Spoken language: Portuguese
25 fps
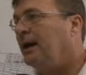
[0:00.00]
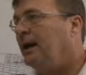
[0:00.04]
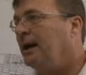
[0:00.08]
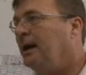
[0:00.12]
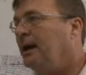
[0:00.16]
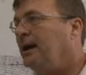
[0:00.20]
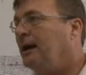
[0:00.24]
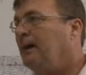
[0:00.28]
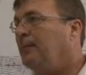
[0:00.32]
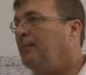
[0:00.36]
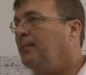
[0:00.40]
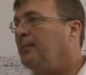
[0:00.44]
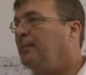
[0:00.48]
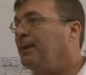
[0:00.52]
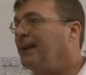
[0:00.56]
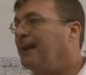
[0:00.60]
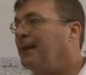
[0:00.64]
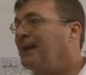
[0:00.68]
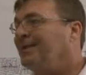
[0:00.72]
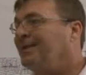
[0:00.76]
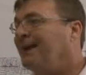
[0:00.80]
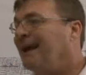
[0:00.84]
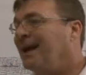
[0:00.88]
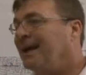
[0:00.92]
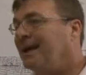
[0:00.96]
é, é
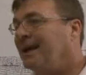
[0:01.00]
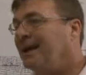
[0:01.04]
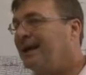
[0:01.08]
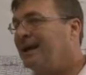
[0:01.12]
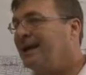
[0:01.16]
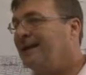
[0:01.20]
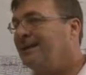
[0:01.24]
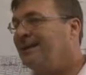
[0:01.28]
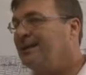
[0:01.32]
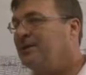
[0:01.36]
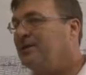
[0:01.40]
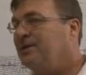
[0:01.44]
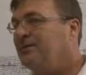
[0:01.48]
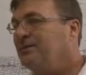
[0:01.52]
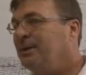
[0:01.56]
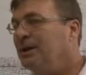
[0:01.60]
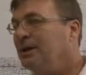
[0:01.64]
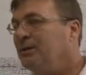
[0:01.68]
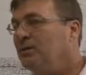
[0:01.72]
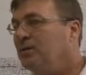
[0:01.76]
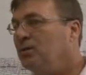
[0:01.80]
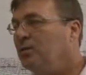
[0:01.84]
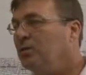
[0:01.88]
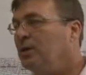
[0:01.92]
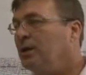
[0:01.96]
para dar aquele
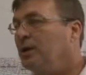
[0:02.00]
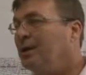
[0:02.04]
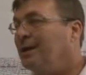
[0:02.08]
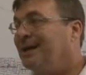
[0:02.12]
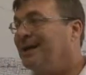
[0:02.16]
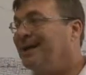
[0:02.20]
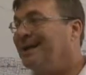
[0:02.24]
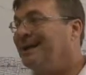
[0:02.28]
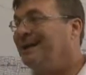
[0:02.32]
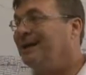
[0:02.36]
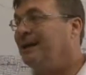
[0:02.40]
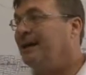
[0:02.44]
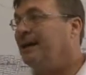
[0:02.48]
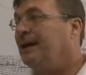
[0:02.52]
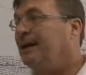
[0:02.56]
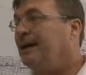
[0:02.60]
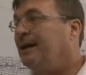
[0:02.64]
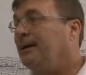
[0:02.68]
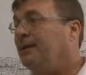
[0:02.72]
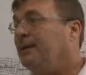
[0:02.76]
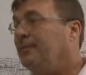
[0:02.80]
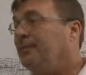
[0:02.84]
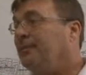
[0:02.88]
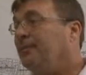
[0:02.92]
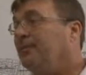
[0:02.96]
atendimento é,
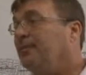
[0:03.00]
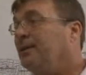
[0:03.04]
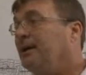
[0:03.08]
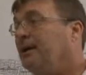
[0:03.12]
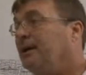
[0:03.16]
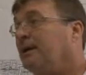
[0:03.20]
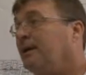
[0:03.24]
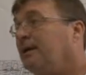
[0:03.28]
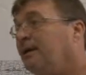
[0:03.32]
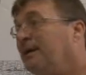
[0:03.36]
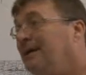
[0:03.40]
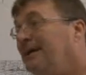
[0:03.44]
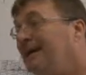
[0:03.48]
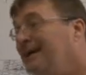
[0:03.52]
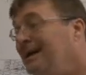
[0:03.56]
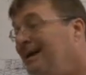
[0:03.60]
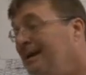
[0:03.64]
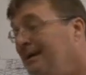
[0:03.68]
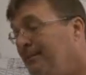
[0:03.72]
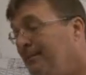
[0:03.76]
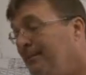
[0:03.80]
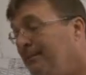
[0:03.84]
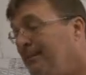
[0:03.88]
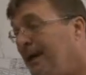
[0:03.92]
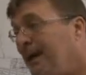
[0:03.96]
é
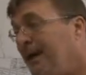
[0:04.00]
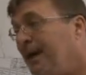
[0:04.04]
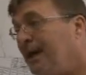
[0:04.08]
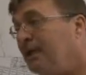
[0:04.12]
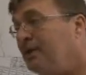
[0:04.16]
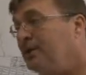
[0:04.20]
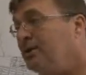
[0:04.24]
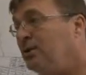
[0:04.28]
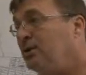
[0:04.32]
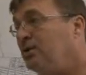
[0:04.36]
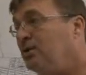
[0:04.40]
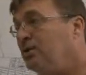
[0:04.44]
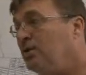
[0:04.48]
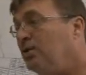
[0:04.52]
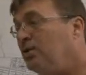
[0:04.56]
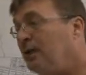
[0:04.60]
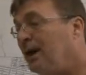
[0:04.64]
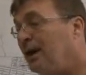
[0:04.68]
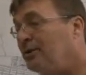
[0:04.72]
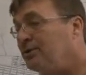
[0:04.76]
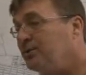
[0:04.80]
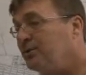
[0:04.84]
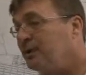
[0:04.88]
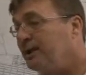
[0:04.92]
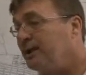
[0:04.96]
que merece, o que o
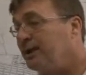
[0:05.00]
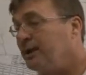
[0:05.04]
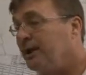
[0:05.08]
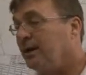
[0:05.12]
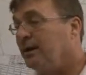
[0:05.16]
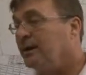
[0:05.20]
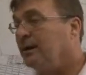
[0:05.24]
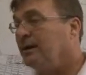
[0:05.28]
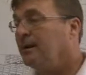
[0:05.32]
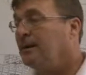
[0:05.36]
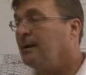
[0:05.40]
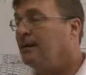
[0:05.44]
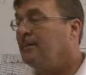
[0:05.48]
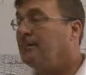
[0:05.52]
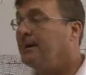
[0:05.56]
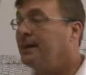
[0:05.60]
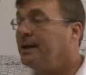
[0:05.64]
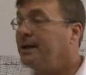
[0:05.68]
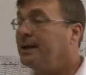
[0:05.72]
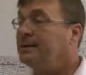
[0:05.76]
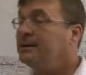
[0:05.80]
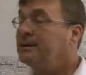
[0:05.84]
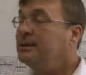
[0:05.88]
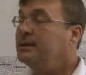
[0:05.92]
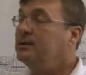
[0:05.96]
caso requer.
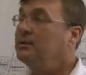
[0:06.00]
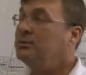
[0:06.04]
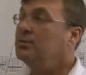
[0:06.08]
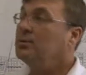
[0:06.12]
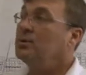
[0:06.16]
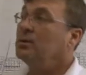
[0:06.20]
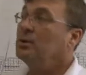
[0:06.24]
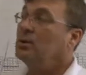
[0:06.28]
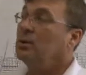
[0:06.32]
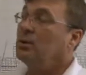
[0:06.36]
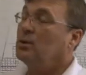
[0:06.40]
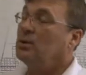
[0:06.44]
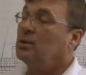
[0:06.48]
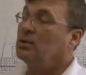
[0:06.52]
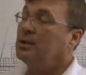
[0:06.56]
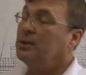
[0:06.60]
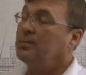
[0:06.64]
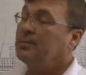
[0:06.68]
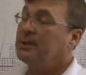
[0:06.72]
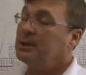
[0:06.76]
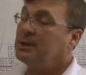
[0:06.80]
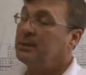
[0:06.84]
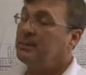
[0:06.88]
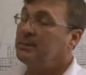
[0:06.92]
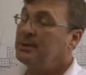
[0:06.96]
Para tanto, o
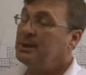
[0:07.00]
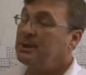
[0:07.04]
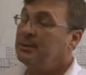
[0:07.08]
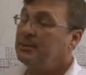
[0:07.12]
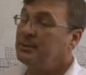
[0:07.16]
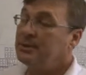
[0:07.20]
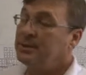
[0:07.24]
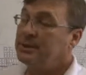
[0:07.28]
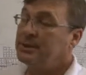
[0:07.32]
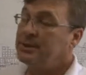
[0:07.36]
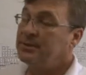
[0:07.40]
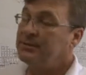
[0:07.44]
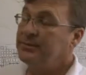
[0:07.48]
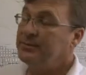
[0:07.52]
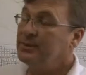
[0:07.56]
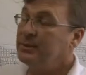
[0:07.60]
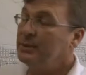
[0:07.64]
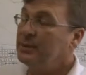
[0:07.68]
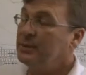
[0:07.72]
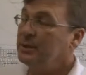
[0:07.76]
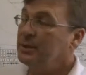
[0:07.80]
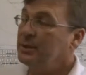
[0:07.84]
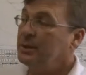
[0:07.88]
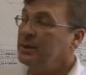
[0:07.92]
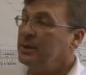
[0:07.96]
Departamento da Polícia
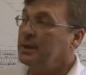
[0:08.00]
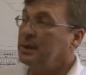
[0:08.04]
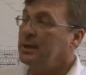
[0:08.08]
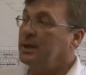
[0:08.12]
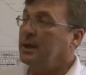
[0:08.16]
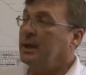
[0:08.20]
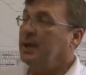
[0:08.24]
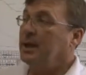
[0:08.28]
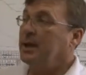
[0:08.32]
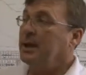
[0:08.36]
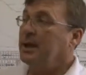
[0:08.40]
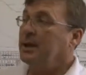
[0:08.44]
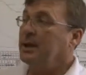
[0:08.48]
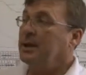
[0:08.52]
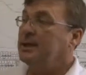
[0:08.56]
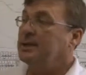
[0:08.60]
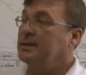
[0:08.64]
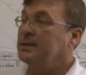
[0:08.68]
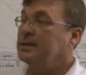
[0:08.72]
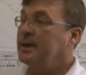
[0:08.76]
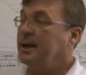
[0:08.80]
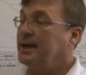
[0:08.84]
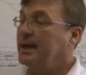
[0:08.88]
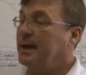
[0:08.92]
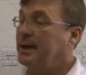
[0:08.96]
Civil é,
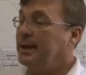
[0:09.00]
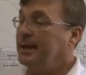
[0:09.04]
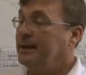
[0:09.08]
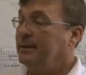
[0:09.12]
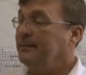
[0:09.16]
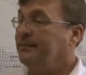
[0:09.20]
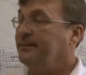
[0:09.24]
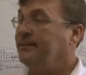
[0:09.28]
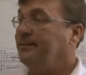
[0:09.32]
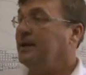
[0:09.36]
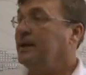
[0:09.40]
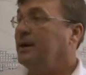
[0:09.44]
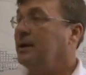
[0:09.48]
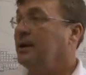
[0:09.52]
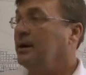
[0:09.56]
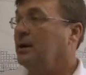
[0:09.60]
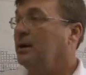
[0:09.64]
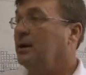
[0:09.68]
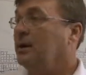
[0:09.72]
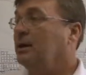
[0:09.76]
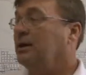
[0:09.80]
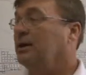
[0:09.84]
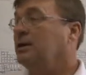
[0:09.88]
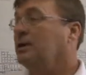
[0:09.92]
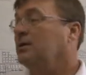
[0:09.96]
estará é,
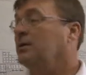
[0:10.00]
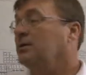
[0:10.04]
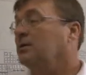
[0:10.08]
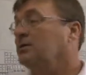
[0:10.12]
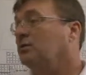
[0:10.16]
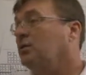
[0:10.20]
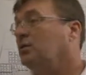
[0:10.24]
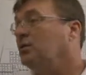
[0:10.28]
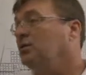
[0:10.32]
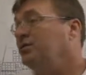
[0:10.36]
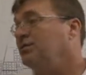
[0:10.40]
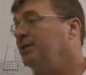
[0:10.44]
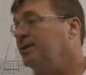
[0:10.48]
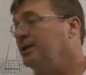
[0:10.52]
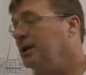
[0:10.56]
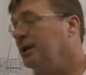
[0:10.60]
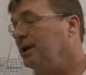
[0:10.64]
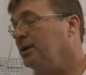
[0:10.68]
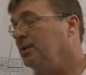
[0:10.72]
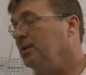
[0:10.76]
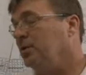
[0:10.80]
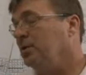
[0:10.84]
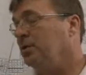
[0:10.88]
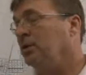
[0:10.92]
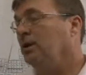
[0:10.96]

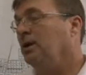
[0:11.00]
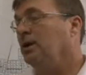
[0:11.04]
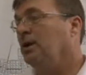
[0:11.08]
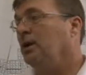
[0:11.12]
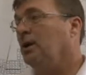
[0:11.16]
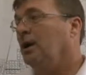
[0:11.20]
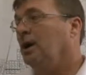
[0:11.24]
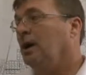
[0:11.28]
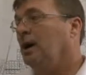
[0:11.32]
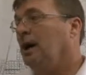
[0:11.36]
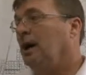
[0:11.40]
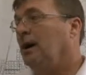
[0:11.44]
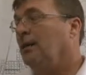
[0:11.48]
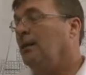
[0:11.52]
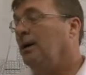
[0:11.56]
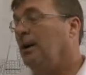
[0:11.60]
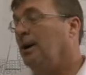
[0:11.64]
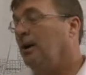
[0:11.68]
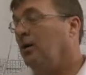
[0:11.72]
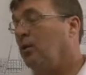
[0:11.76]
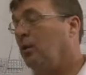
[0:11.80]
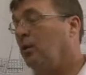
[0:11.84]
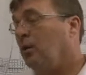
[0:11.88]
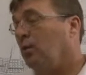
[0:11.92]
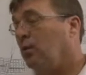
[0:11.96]
convidando a, a,
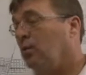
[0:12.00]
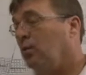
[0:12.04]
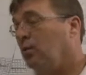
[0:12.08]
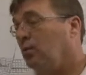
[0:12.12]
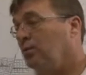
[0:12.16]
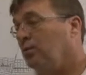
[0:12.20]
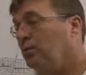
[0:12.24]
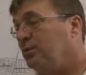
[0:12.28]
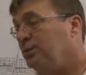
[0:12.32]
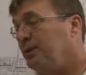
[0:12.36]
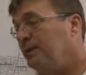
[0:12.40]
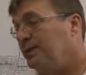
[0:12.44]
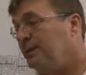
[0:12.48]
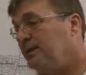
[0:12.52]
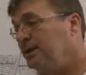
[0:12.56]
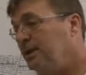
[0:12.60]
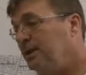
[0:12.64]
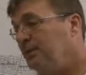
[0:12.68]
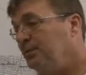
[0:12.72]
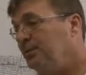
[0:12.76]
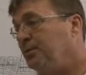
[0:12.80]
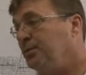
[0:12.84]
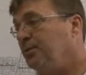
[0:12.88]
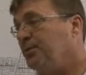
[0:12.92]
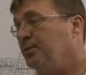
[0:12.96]
o
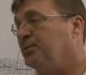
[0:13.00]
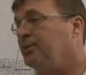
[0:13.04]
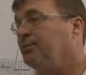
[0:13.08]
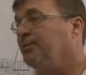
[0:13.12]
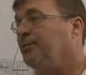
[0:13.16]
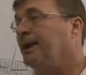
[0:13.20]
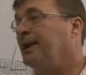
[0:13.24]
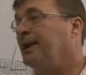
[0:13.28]
município de